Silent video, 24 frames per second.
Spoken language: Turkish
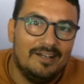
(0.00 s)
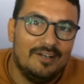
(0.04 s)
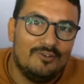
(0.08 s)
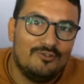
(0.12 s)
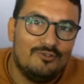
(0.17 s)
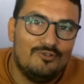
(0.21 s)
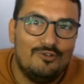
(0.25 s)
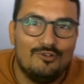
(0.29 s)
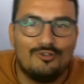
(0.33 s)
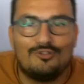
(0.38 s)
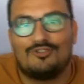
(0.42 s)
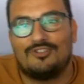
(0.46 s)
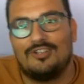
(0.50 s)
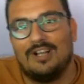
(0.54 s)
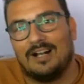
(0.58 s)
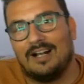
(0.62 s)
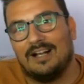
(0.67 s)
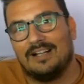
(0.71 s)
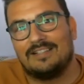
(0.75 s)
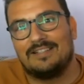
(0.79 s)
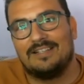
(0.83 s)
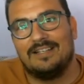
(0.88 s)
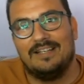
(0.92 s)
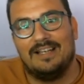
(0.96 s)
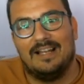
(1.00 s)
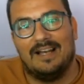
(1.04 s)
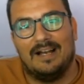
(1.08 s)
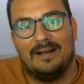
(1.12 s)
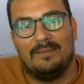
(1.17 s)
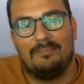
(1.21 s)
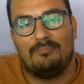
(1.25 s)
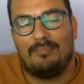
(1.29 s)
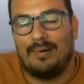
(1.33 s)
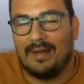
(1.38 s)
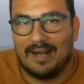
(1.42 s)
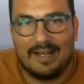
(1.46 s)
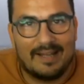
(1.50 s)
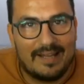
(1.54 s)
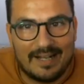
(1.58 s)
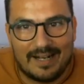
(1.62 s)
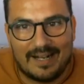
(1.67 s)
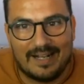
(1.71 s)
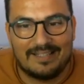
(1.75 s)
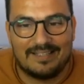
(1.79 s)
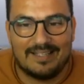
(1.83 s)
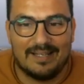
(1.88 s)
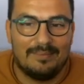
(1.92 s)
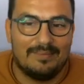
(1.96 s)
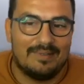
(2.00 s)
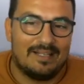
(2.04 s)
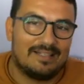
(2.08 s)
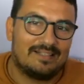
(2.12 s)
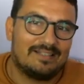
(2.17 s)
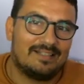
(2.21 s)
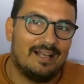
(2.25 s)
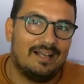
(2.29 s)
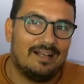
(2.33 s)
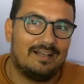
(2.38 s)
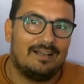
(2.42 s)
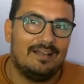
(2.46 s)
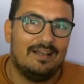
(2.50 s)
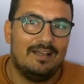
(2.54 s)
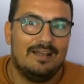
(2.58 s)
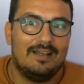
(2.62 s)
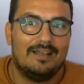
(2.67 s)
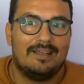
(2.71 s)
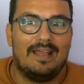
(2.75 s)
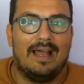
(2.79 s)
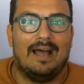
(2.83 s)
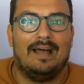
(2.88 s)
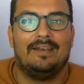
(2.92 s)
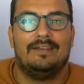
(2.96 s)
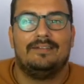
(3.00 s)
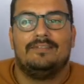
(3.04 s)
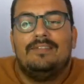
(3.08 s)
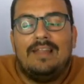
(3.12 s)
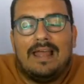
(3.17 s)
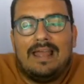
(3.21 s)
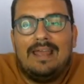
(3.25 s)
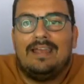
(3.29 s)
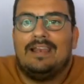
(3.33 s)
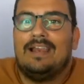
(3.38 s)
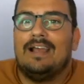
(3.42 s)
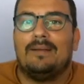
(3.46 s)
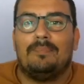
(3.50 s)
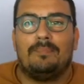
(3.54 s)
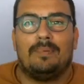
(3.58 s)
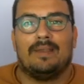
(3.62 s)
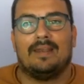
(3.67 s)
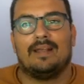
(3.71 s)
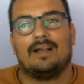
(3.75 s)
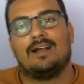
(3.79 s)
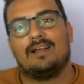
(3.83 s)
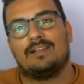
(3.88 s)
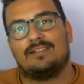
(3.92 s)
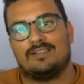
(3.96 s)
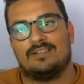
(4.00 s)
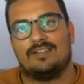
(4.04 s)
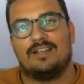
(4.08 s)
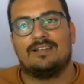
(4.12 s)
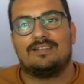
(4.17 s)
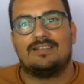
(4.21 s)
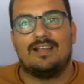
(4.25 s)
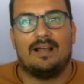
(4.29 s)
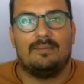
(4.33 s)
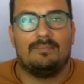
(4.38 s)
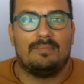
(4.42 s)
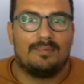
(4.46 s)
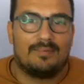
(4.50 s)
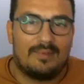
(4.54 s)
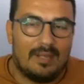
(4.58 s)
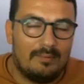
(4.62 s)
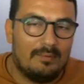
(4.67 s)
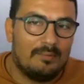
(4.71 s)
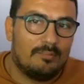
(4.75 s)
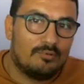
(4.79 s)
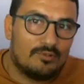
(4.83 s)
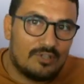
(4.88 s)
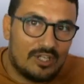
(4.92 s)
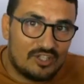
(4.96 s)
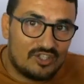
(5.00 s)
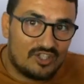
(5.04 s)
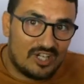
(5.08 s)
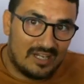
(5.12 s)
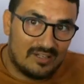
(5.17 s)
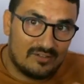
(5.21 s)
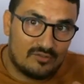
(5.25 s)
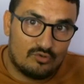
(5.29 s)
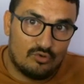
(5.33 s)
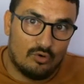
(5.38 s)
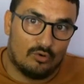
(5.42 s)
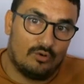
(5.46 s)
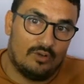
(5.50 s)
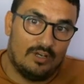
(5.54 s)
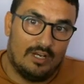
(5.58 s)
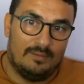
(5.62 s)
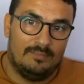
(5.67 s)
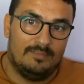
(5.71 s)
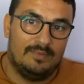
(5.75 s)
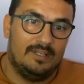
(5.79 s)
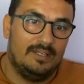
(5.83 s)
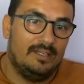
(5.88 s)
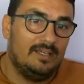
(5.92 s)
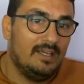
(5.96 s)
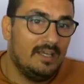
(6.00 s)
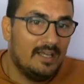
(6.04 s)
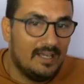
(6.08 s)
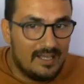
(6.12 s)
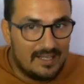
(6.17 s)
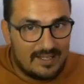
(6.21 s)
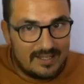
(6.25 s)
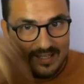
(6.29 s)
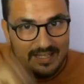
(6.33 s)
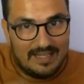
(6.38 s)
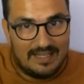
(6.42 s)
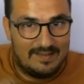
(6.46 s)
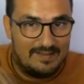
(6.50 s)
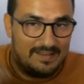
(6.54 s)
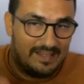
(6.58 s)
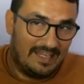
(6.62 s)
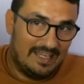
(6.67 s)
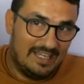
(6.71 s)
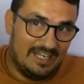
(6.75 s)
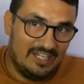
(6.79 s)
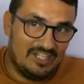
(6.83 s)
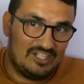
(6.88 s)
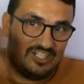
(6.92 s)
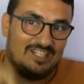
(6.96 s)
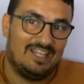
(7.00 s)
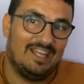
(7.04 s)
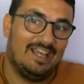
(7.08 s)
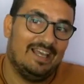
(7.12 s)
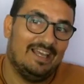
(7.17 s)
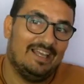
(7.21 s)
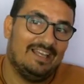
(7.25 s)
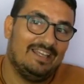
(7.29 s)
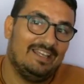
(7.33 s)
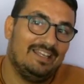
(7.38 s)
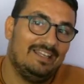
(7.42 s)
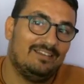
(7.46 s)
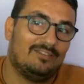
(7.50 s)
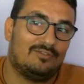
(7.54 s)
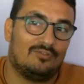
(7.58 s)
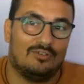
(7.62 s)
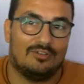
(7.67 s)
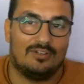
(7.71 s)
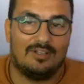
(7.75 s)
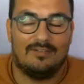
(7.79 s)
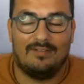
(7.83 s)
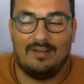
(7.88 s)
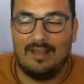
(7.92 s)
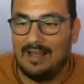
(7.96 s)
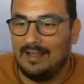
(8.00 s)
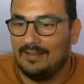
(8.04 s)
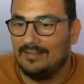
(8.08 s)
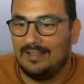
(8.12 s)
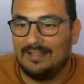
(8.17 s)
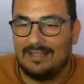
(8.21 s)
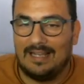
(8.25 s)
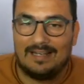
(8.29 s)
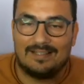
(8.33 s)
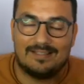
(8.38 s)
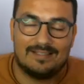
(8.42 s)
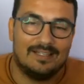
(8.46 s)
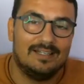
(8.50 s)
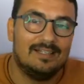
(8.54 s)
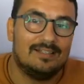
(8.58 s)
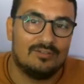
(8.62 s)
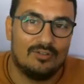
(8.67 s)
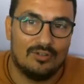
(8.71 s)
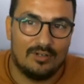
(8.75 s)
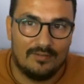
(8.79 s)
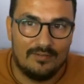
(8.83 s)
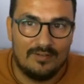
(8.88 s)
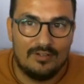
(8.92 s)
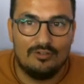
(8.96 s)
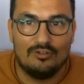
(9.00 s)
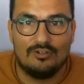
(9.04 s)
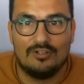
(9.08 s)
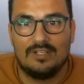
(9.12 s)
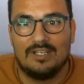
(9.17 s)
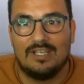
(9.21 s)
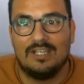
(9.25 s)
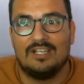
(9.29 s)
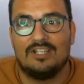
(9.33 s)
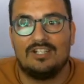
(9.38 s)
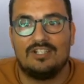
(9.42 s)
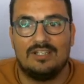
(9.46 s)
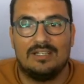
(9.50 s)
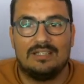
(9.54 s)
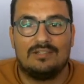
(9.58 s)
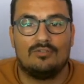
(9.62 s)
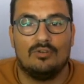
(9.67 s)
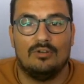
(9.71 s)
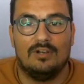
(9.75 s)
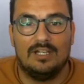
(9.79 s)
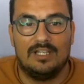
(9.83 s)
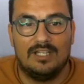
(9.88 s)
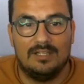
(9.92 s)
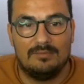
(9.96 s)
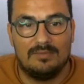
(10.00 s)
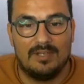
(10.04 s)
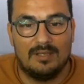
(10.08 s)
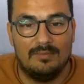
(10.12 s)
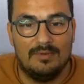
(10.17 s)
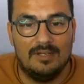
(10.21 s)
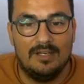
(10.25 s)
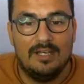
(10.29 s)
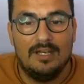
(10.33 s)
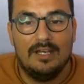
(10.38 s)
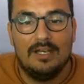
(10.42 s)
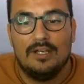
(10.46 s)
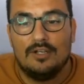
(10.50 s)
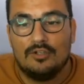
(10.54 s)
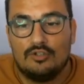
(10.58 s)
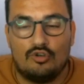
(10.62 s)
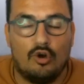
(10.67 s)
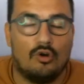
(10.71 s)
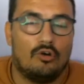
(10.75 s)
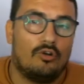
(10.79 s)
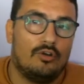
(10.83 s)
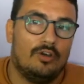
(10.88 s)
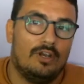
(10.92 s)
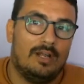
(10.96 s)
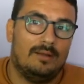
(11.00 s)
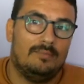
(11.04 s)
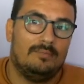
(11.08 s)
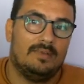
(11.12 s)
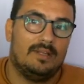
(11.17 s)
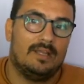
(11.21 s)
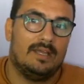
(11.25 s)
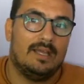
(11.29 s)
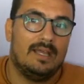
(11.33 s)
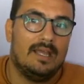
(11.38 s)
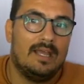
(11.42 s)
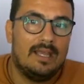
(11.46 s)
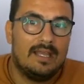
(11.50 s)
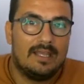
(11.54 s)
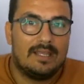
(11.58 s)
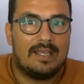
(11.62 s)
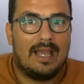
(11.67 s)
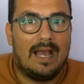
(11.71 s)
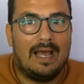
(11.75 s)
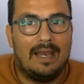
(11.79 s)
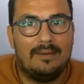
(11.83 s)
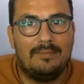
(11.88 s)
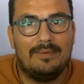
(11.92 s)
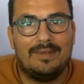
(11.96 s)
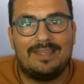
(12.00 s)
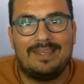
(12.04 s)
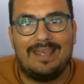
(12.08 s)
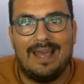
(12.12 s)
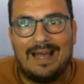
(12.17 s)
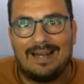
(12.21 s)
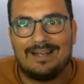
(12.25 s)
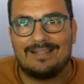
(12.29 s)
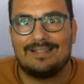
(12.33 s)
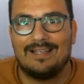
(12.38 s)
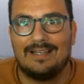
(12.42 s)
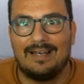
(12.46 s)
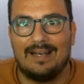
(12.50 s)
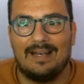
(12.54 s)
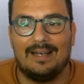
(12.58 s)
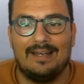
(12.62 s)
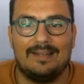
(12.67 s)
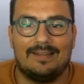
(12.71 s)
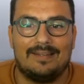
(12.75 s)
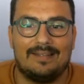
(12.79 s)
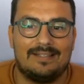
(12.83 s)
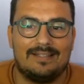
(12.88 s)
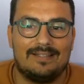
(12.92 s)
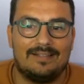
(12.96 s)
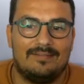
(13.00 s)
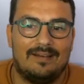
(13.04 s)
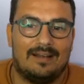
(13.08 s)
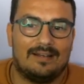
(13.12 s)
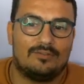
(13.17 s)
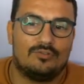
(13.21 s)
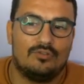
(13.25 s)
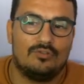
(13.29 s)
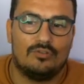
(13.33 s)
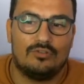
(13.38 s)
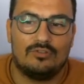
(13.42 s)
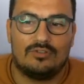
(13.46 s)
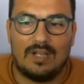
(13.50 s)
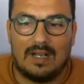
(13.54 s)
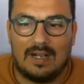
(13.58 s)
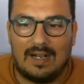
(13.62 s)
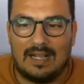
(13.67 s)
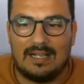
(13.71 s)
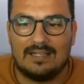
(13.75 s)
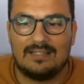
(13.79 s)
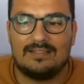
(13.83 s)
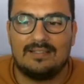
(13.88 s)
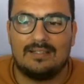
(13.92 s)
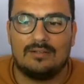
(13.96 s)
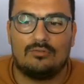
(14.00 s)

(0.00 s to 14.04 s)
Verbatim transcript: 100 takasıyla para da kasamazsak yani neyle para kasacağız abi? Tabi burada şans çok önemli. Girişte, introda veya ne dersiniz, ona videonun girişine söylediğim gibi çok önemli. Yani bir kar zarar etkisi var. Çünkü takasta